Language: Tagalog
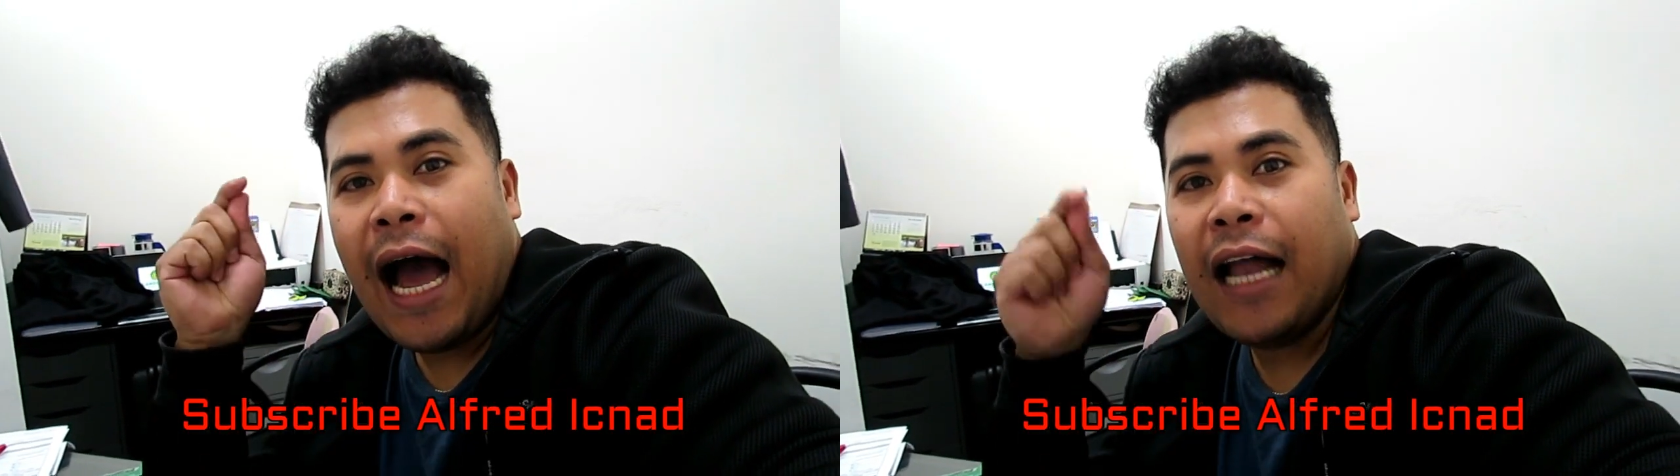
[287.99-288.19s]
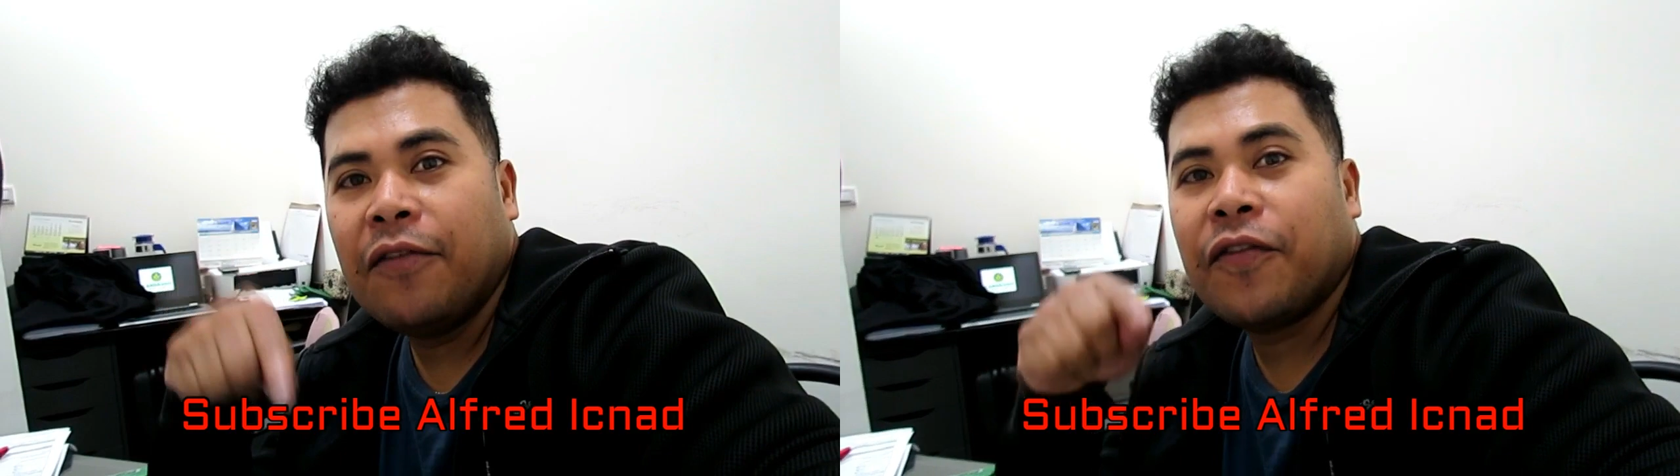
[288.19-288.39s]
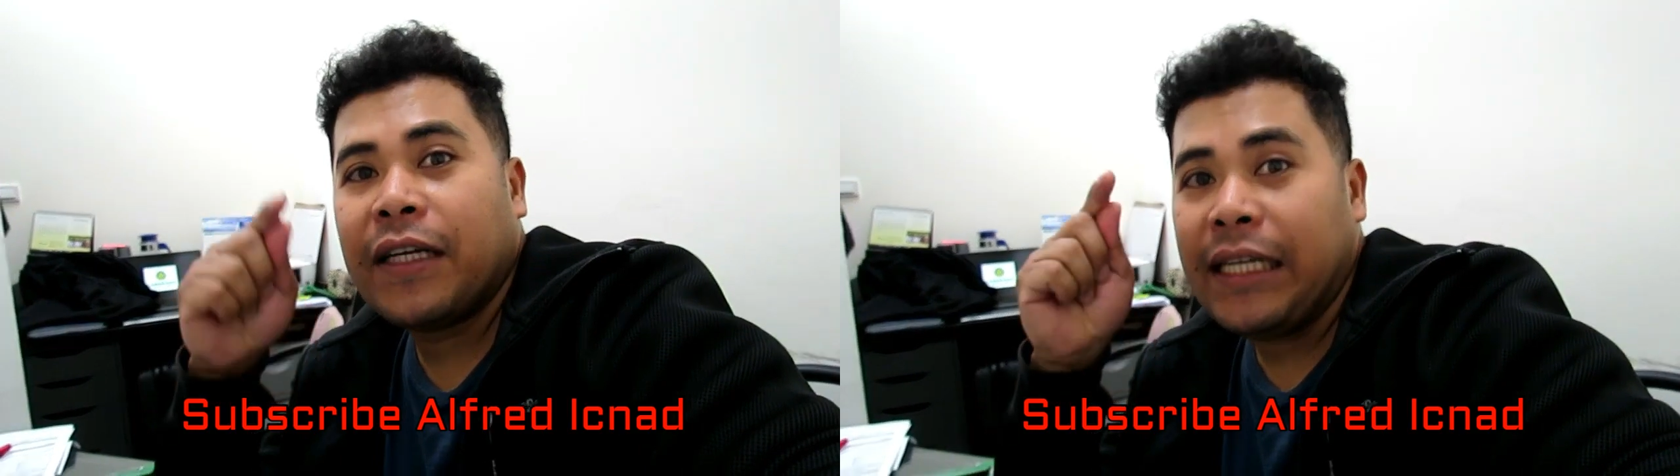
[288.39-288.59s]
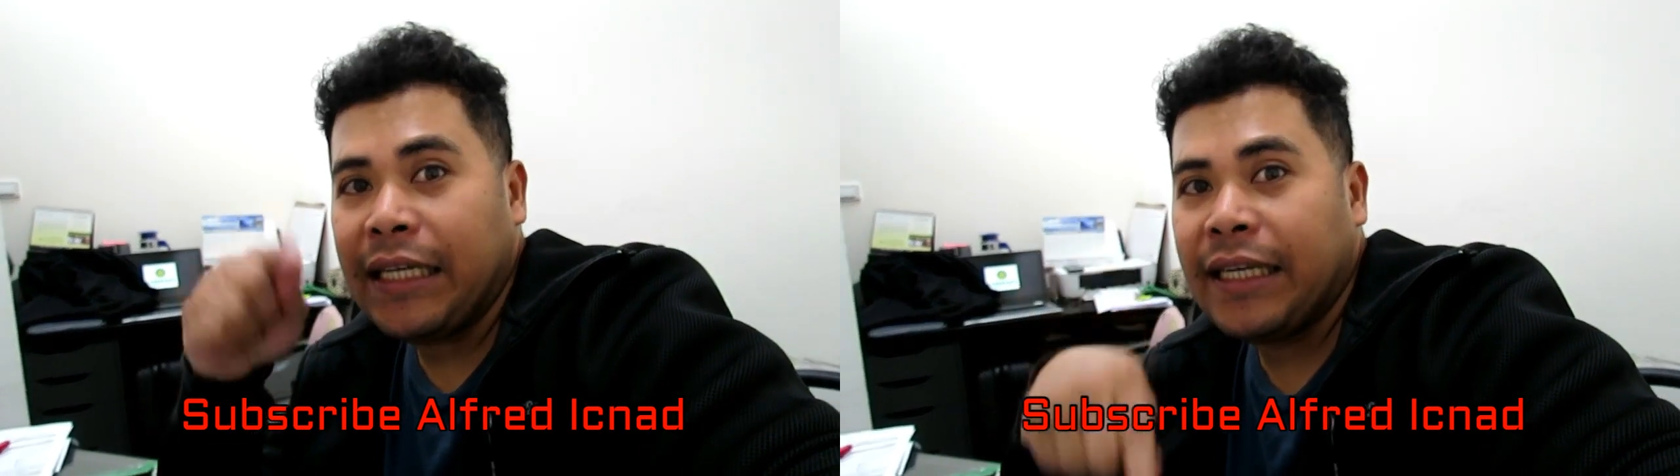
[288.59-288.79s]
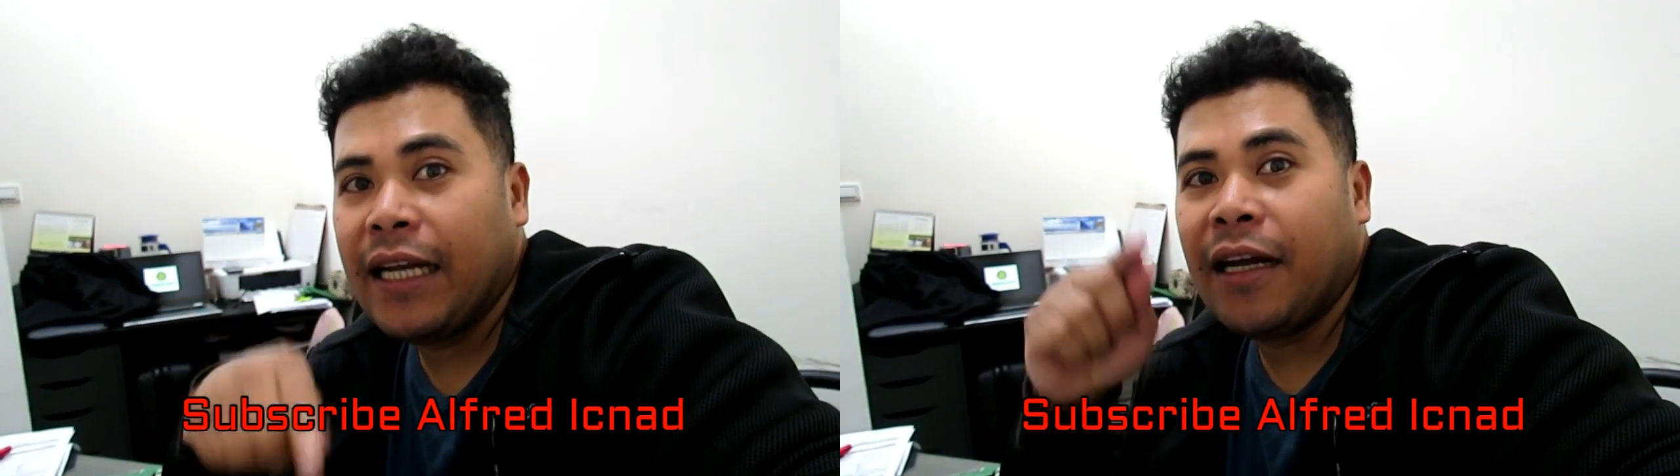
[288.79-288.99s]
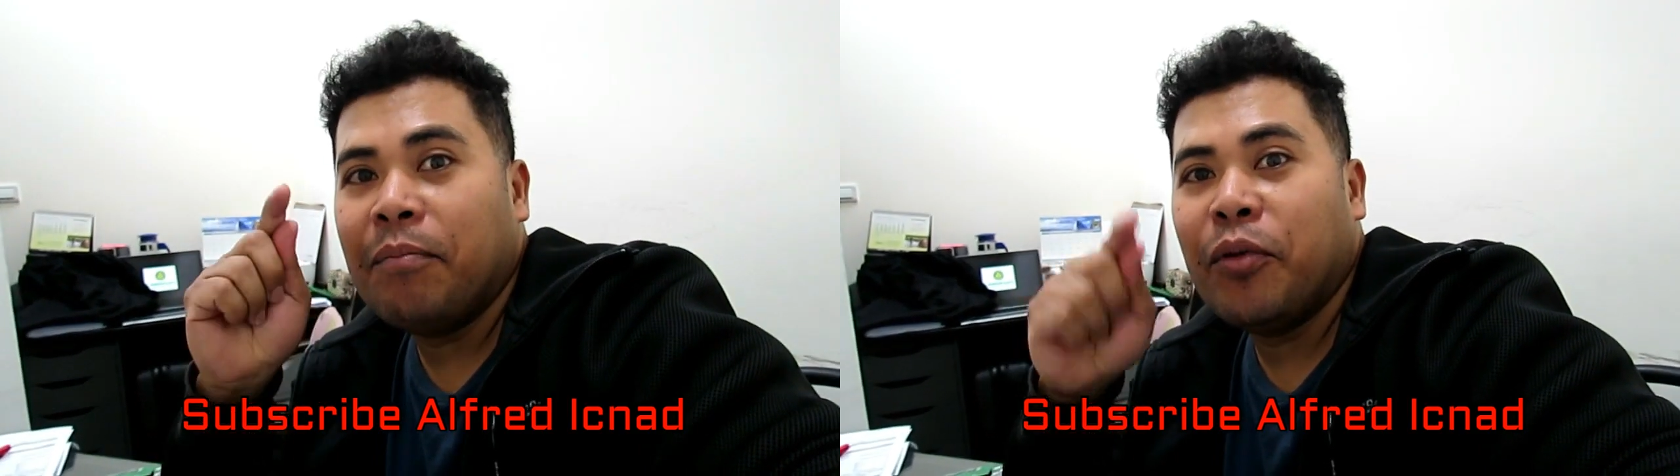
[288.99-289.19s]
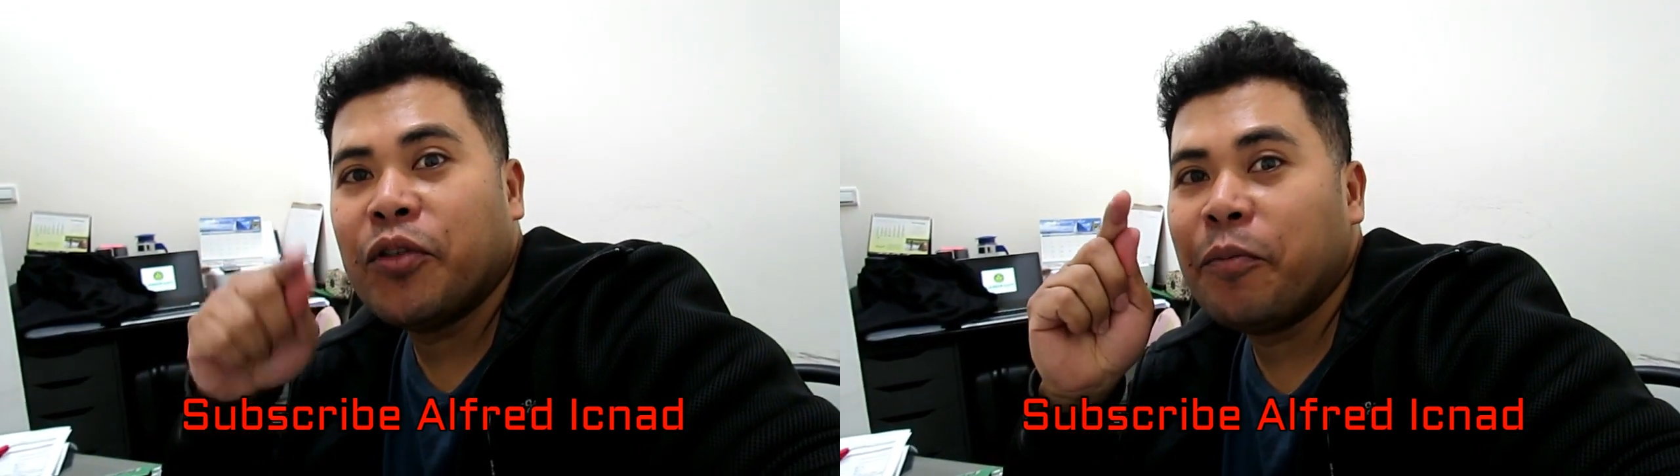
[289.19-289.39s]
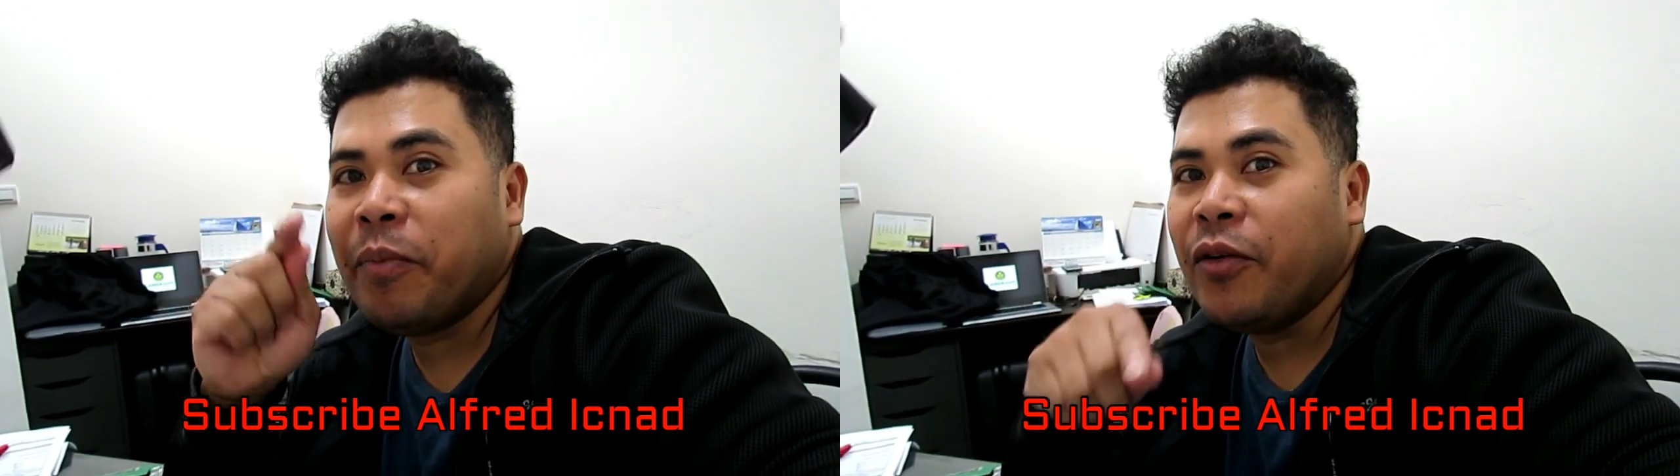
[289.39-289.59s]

Alfred Ignat, ang pusong